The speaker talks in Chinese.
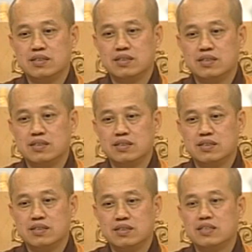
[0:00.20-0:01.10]
这
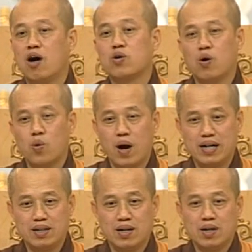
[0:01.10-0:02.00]
个小狗
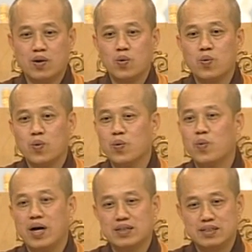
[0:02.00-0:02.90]
玩
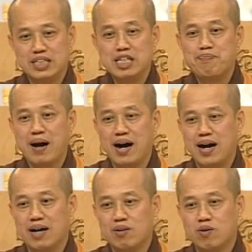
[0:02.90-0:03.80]
玩泥
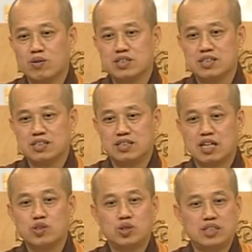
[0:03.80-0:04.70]
巴，或是这
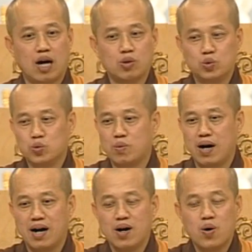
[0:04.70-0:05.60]
个小猪
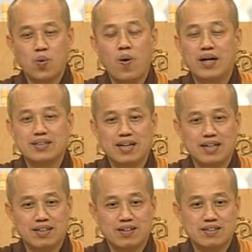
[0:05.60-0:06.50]
啊玩
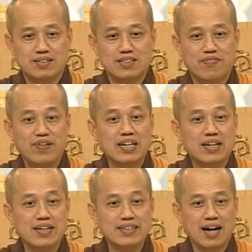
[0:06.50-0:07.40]
呢这些粪
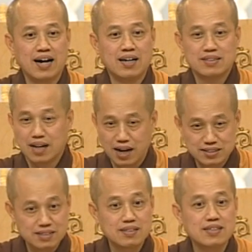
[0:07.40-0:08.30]
坑啊，它
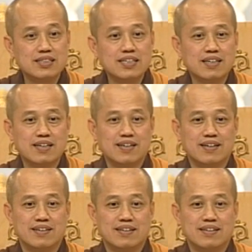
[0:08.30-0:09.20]
很自得其乐。
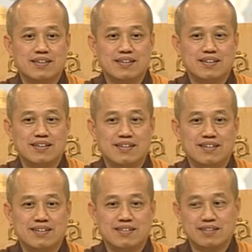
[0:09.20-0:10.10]

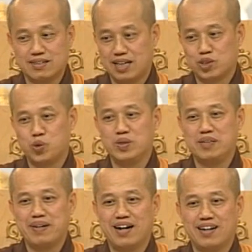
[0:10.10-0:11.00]
他想处
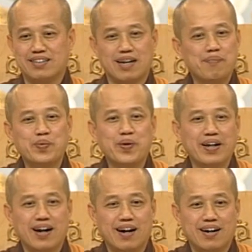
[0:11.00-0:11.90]
理吗？他不
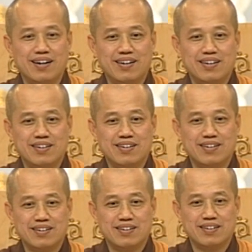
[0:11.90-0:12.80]
会啊，
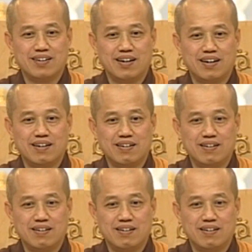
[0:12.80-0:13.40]
啊。